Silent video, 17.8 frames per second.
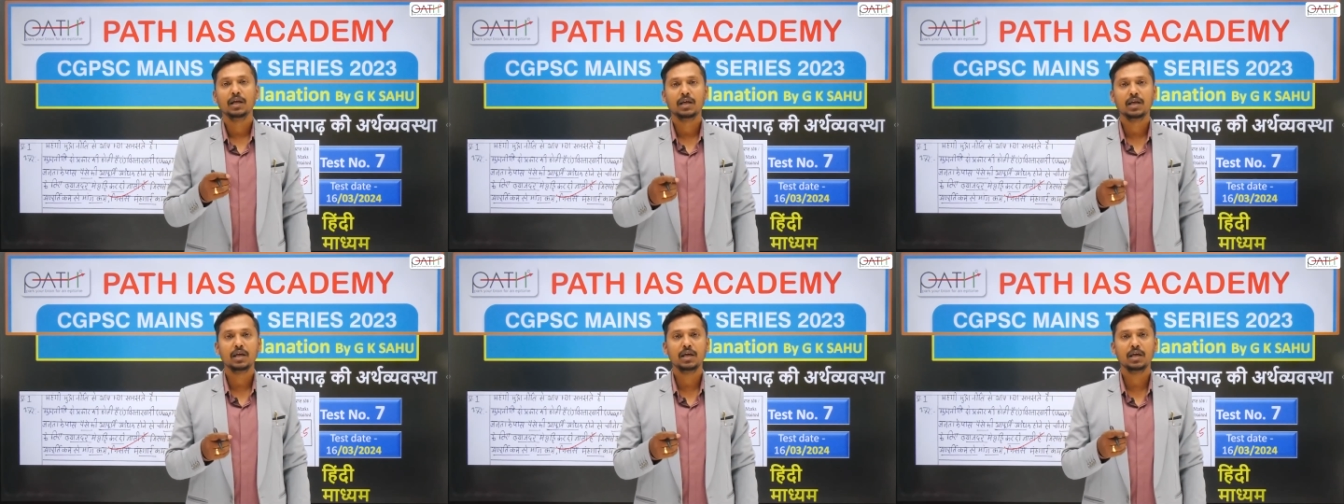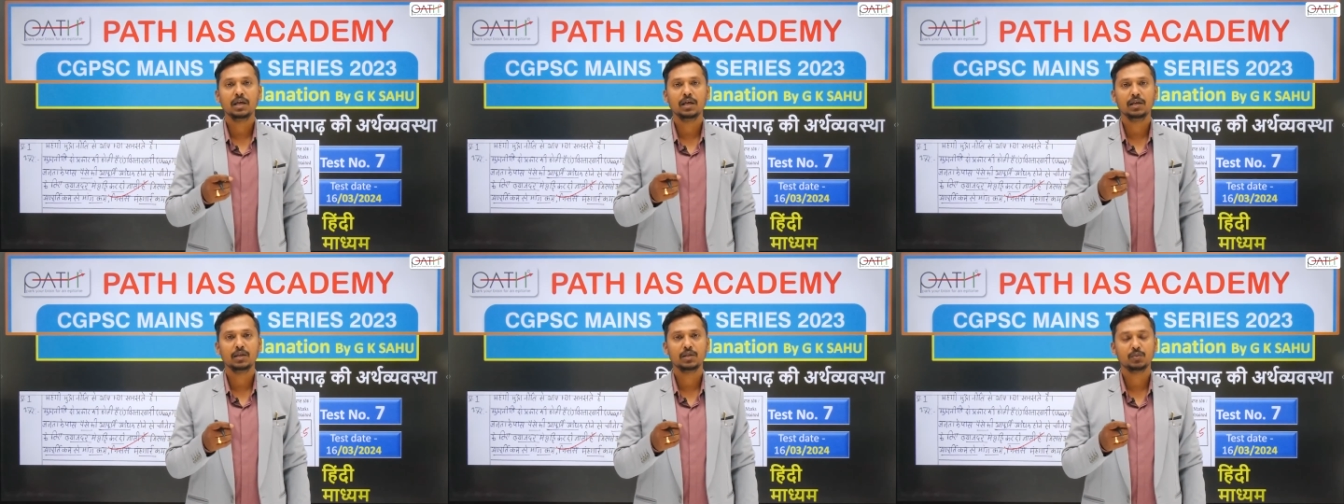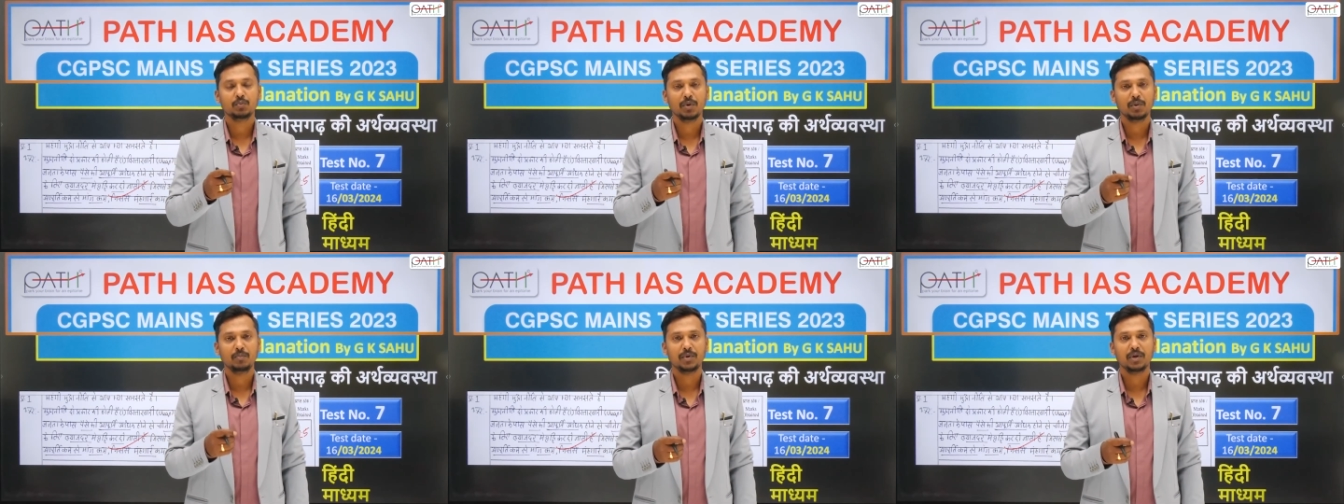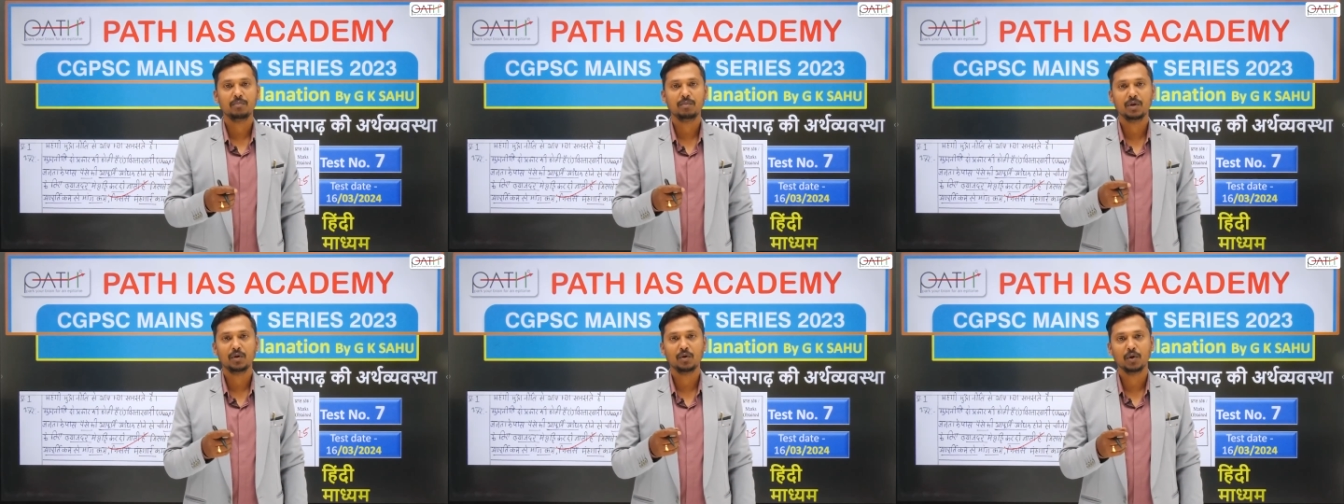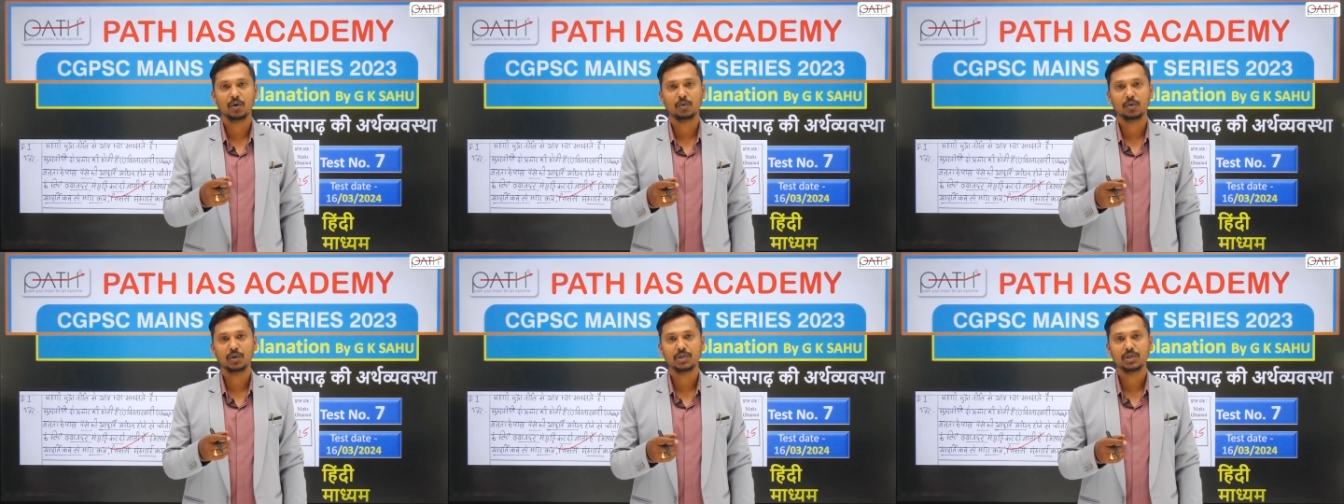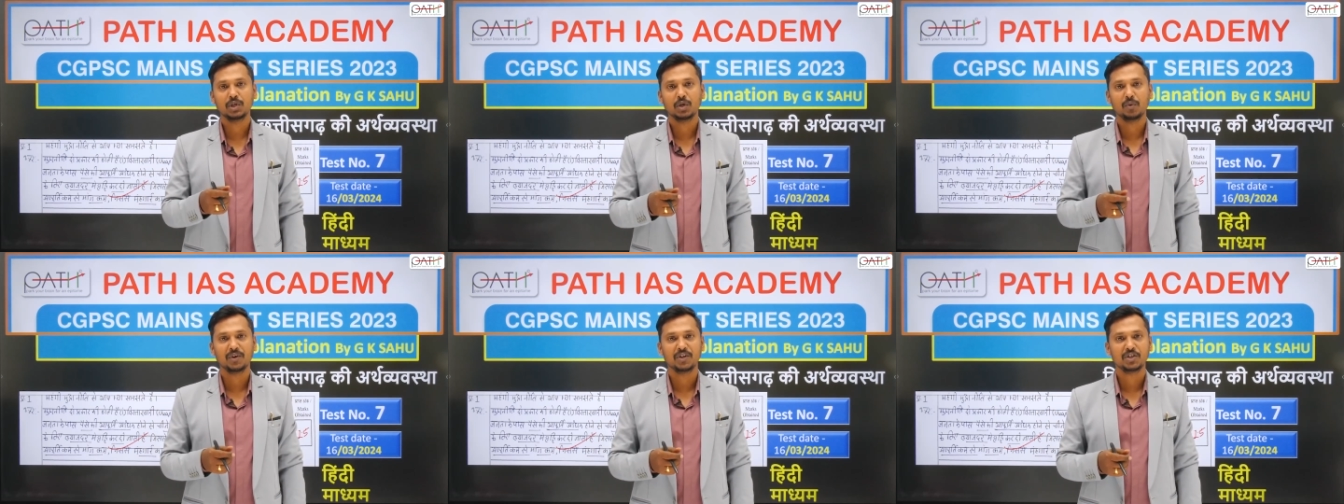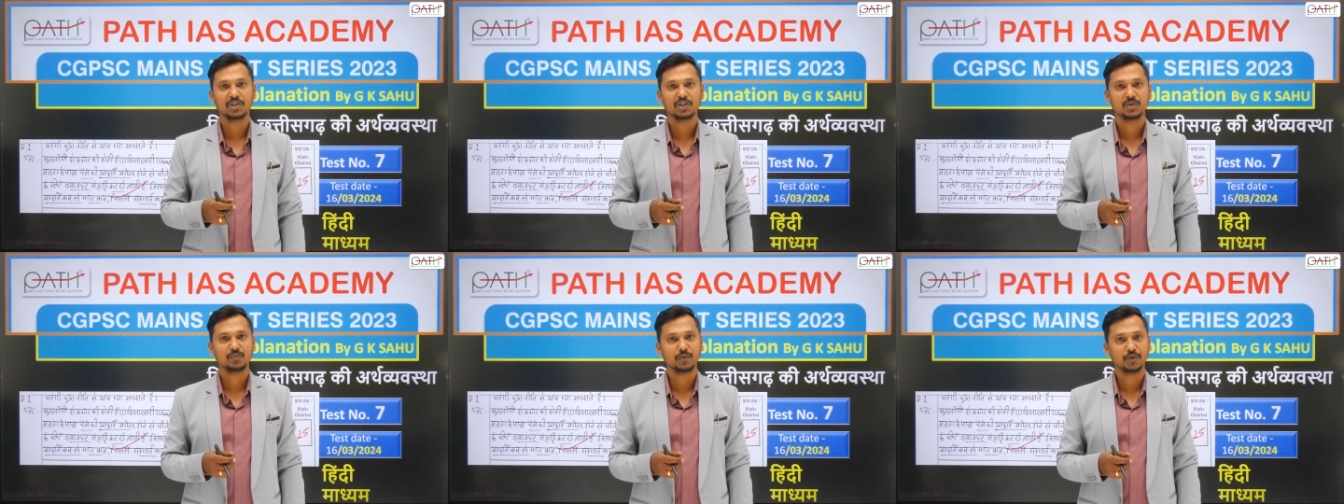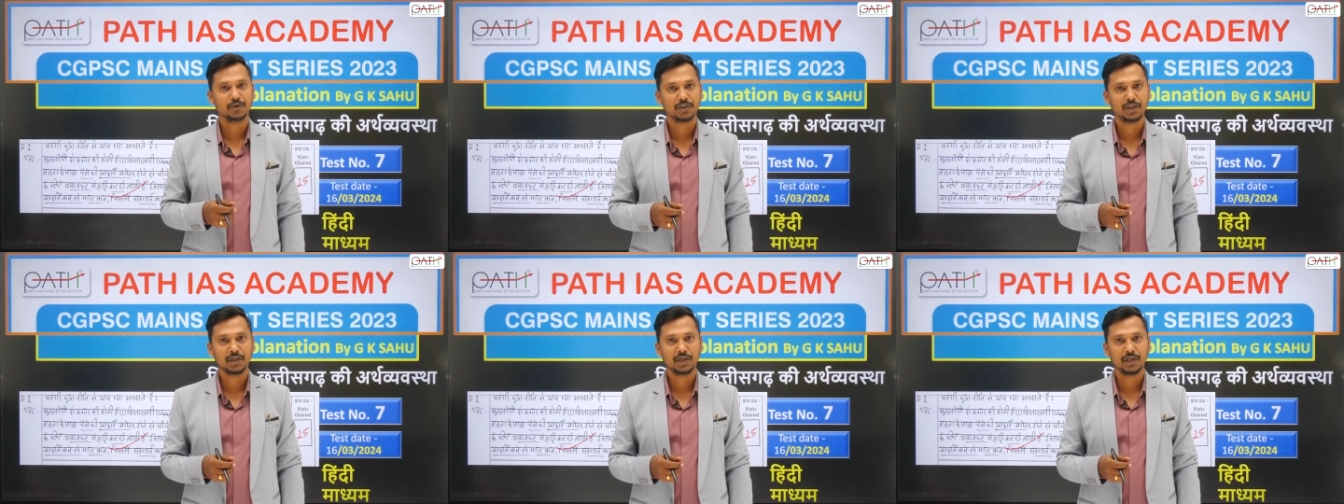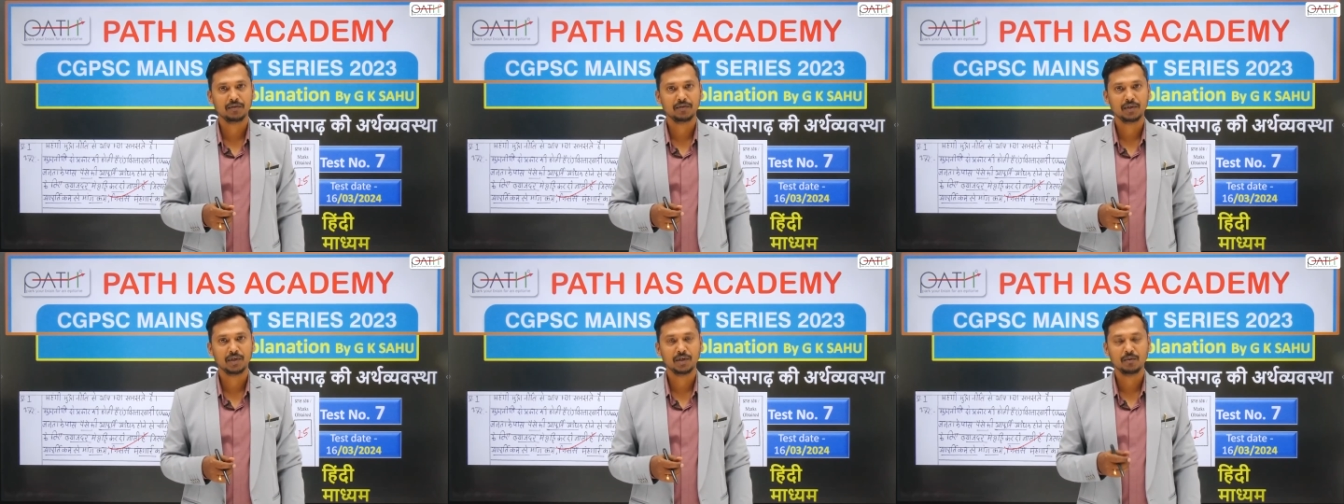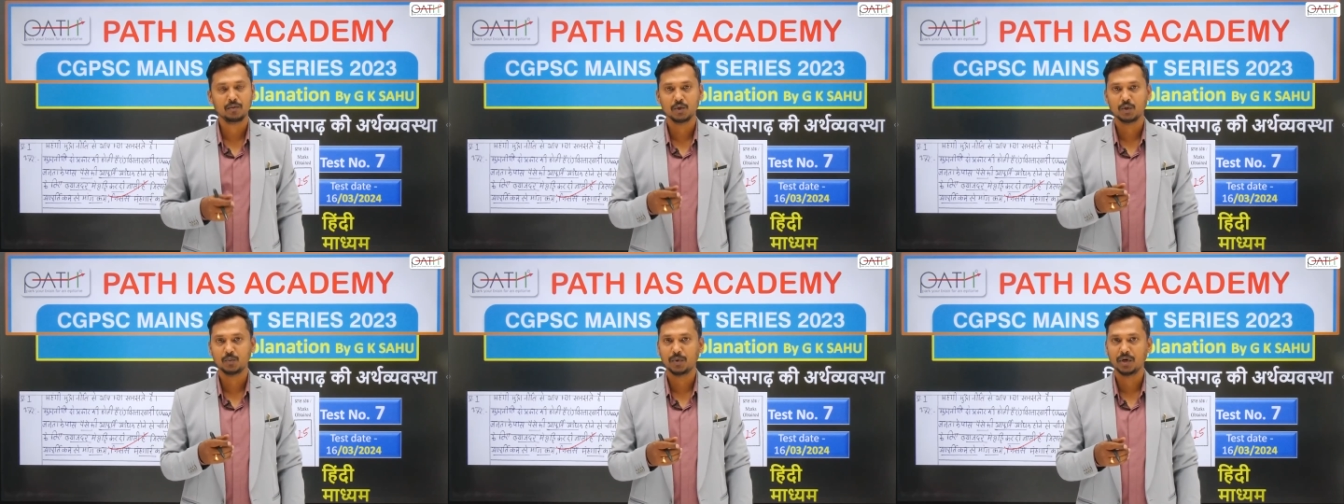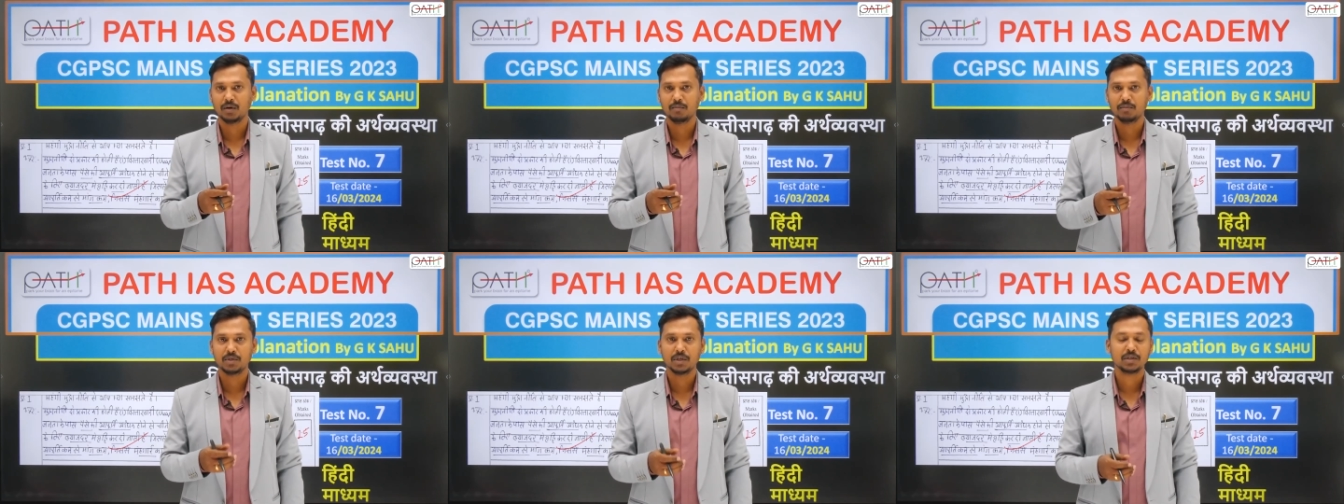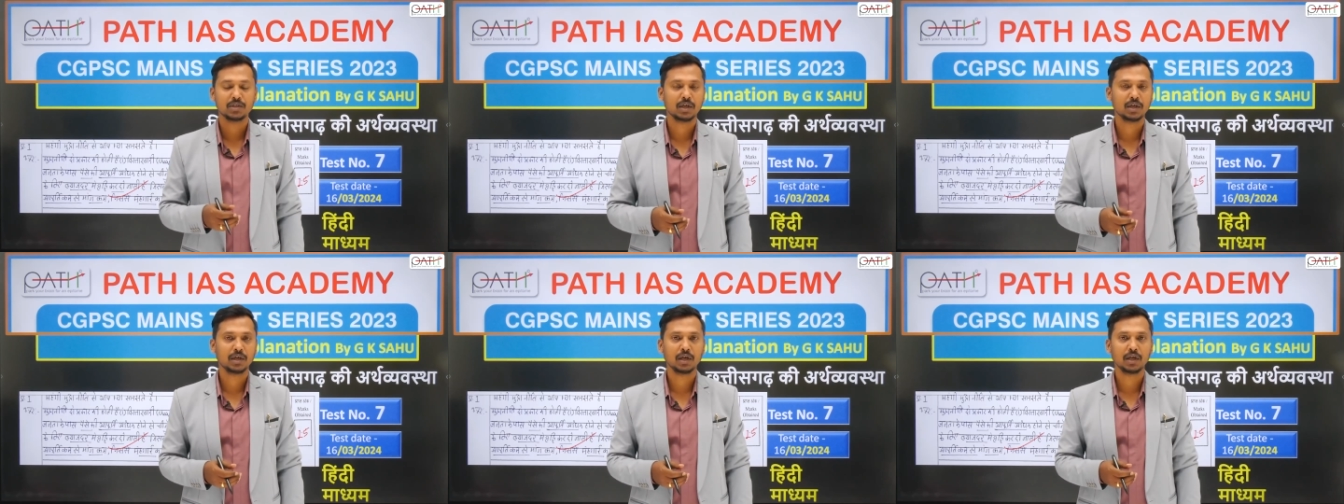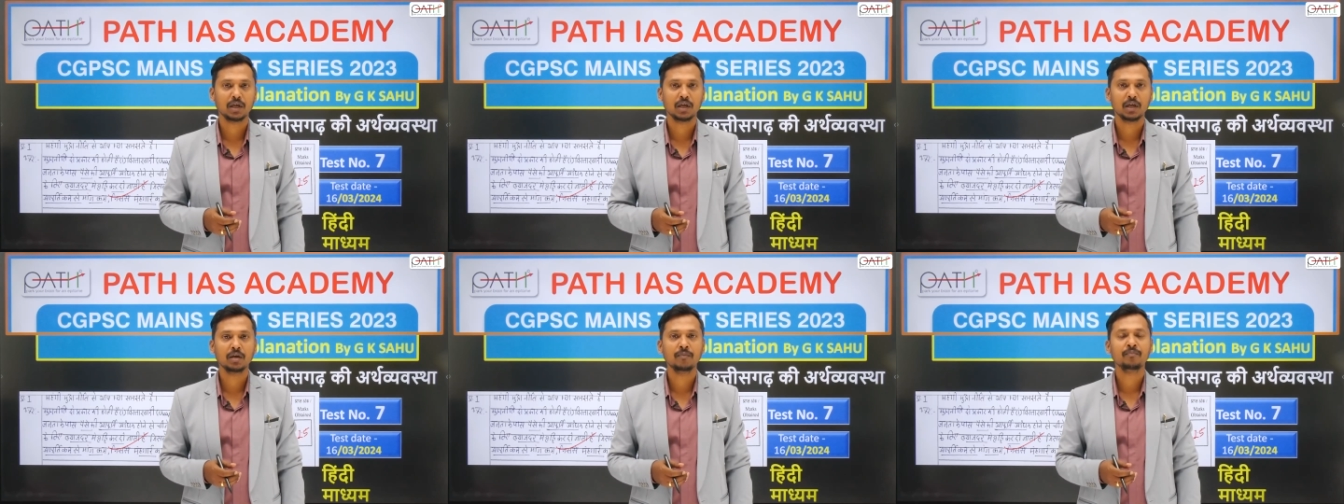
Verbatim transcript: कि इस पेपर में कौन कौन से क्वेश्चंस पूछे गए थे उस पर हम चर्चा करेंगे